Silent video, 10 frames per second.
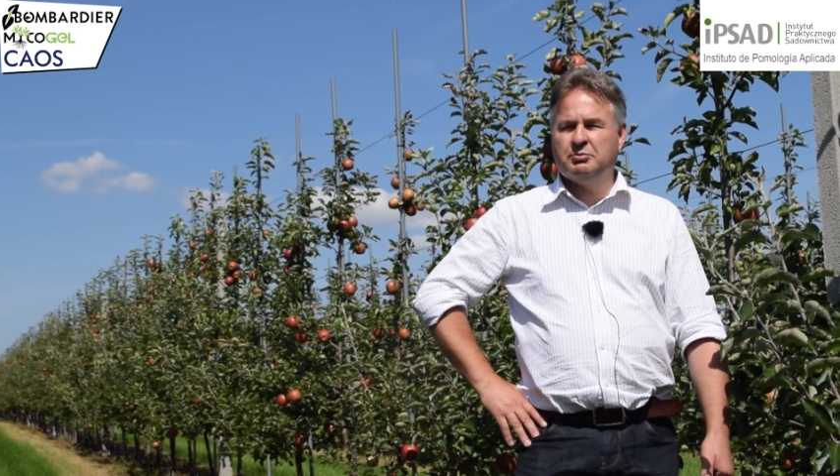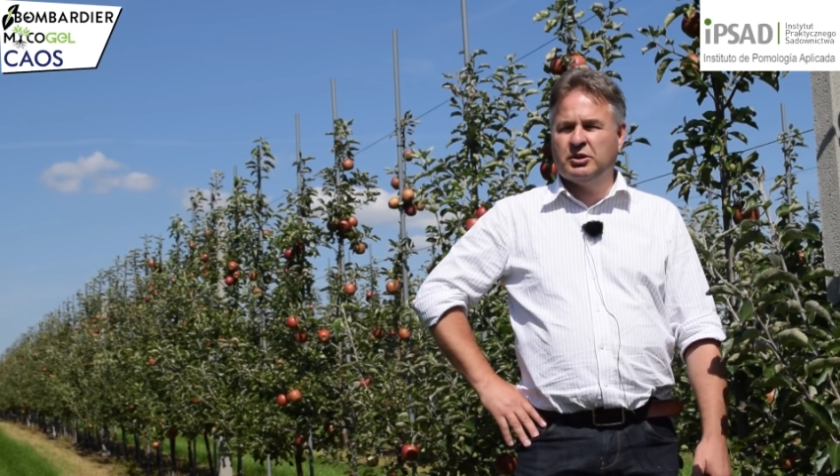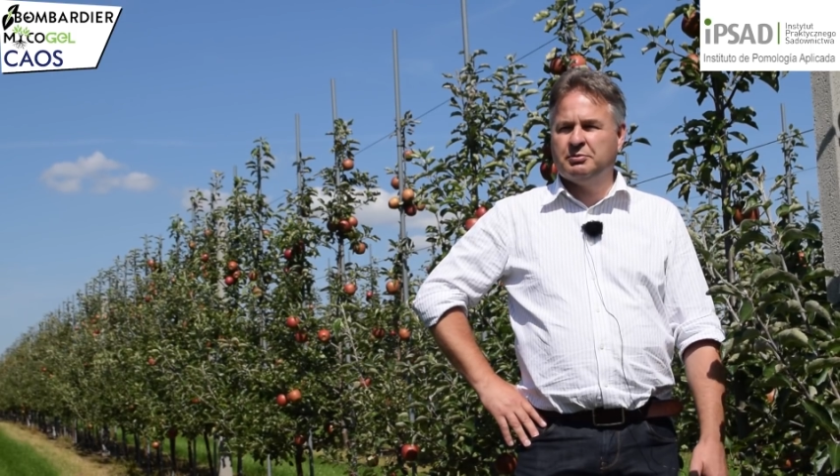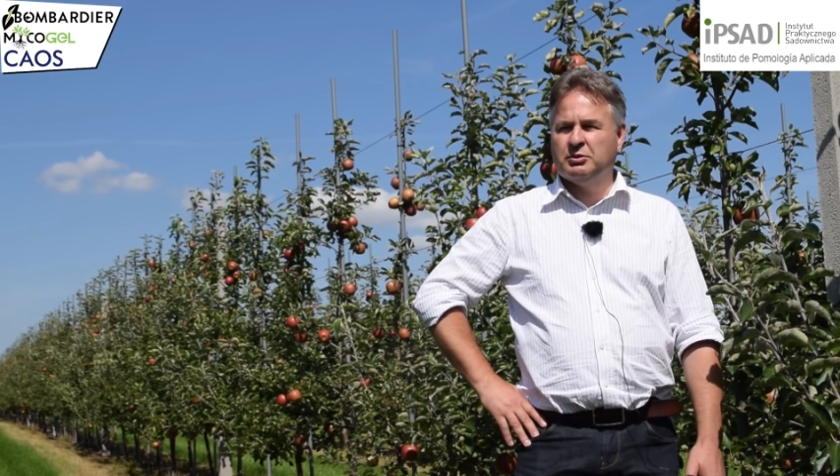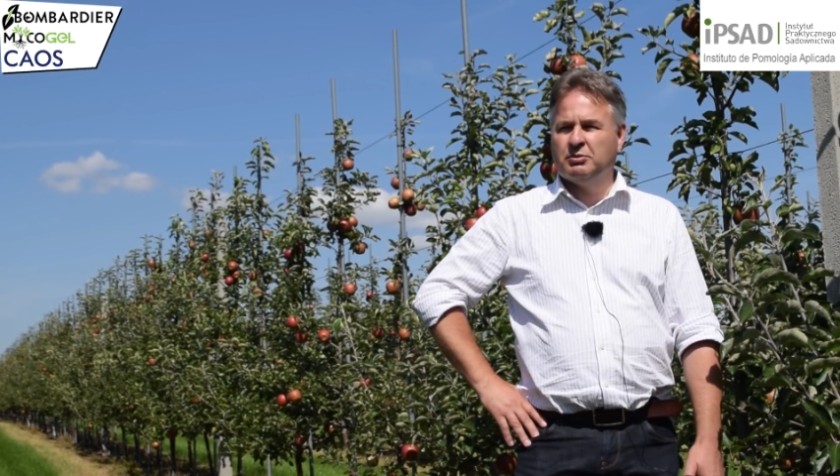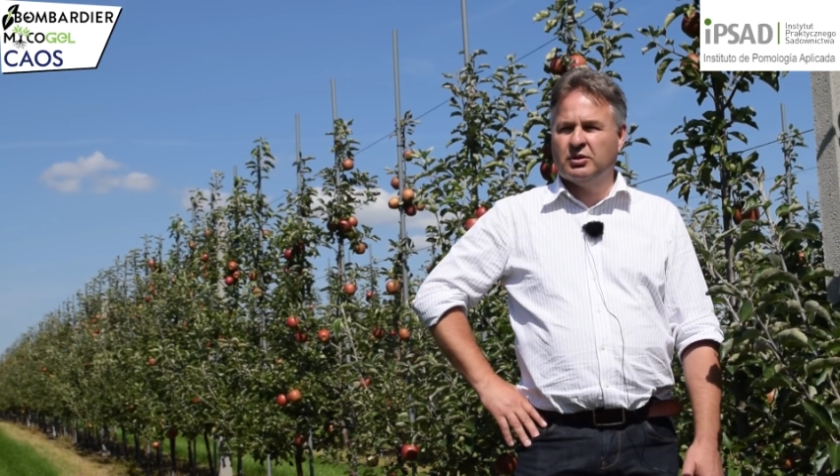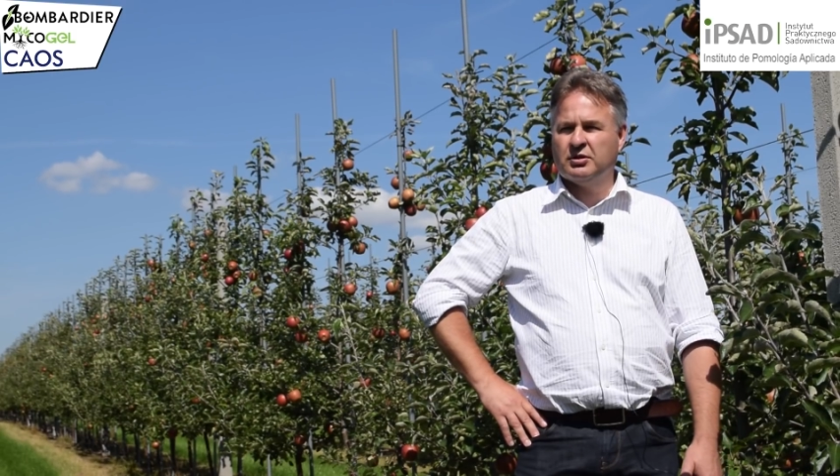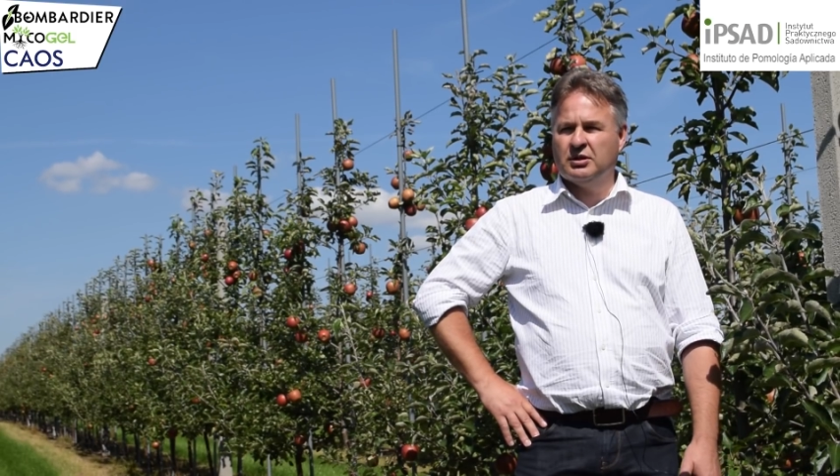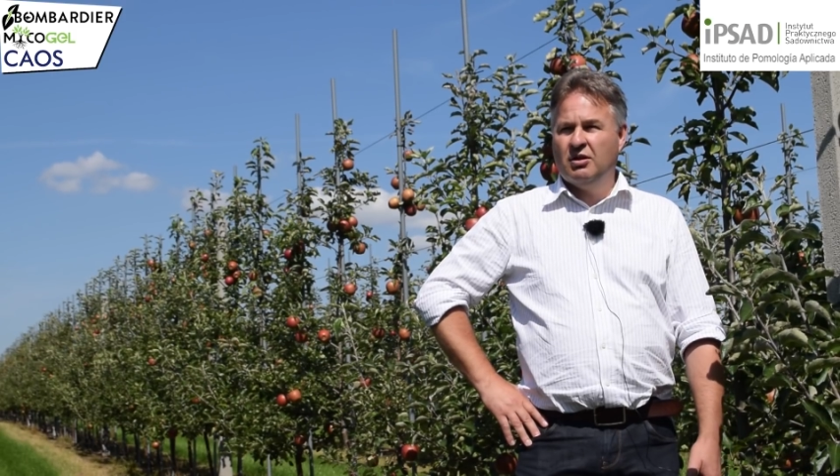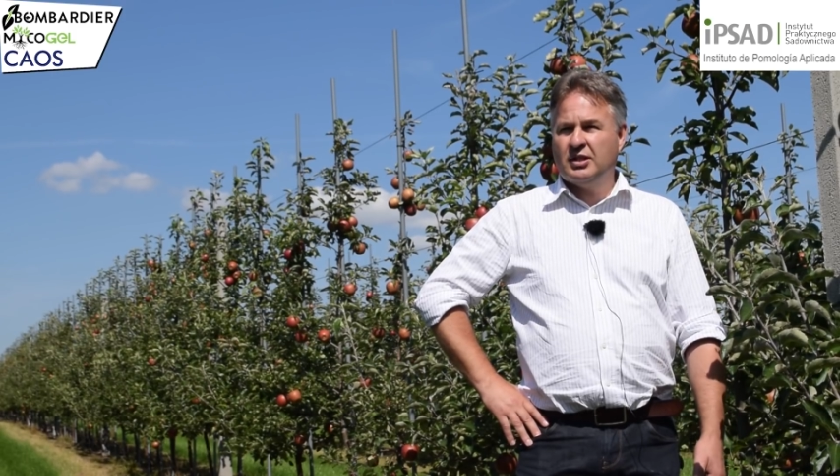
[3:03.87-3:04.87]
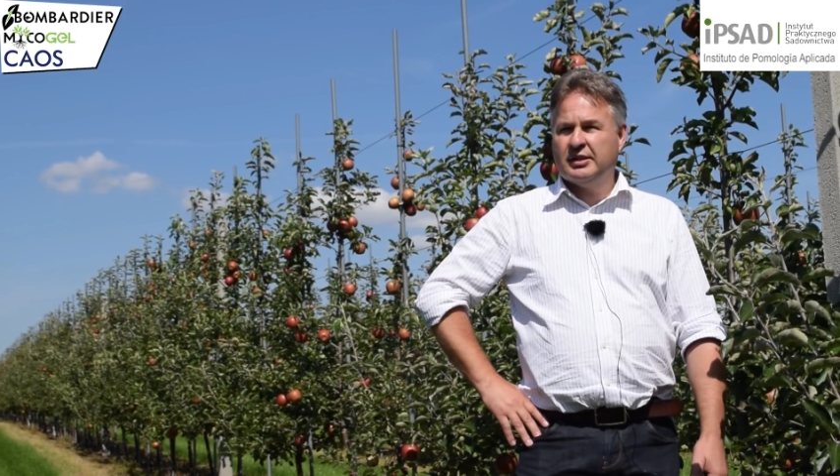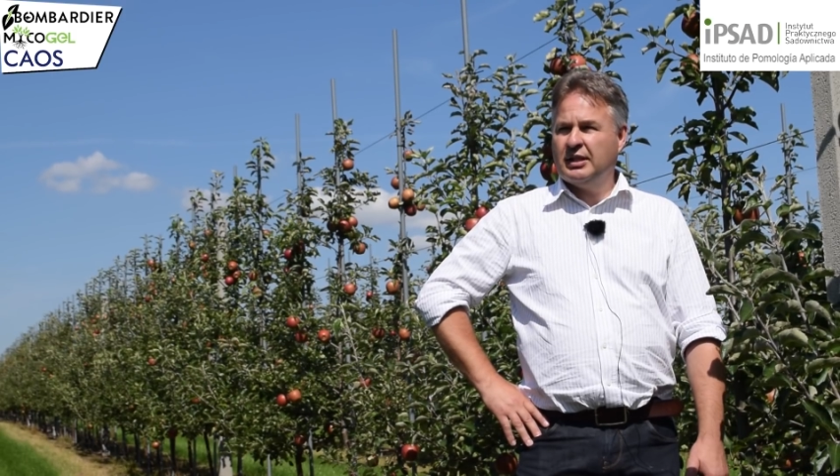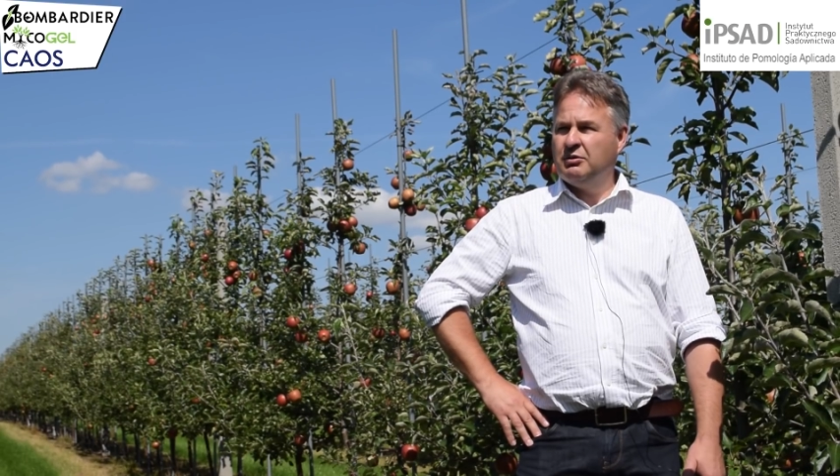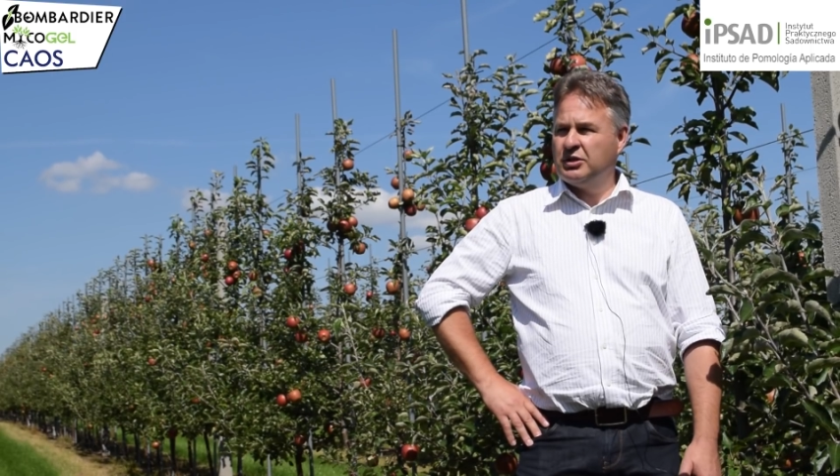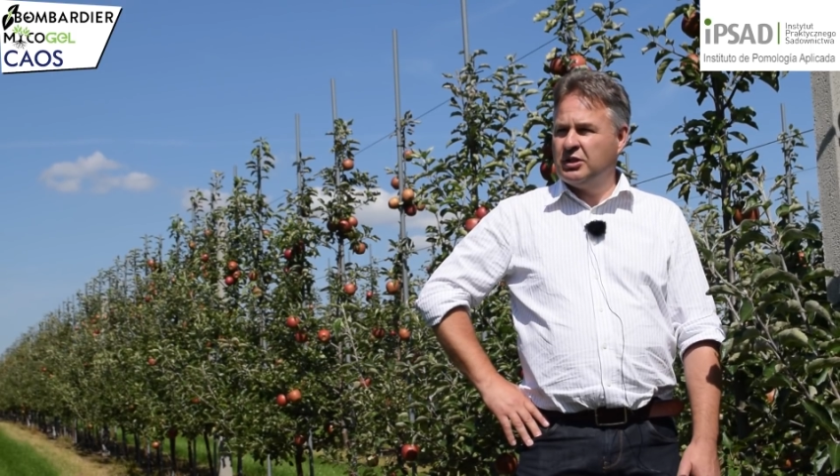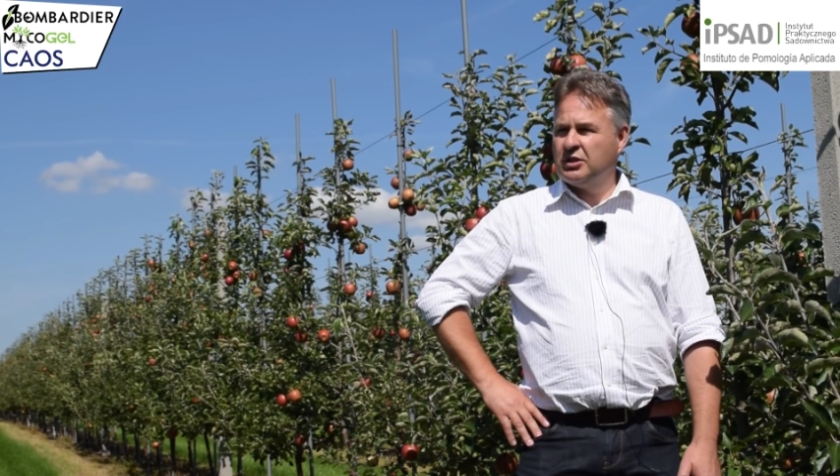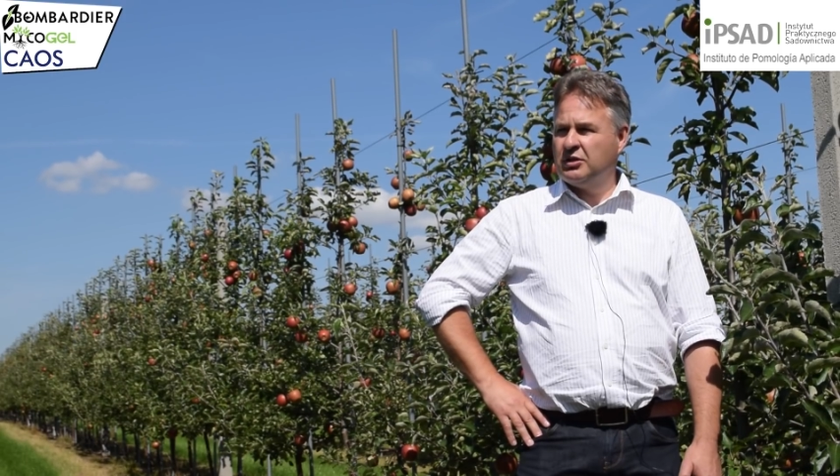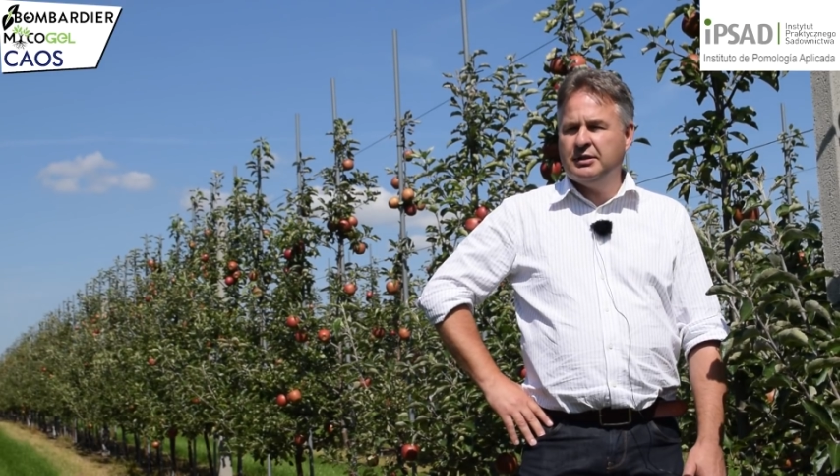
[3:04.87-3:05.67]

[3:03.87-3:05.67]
en los árboles dañados por la helada.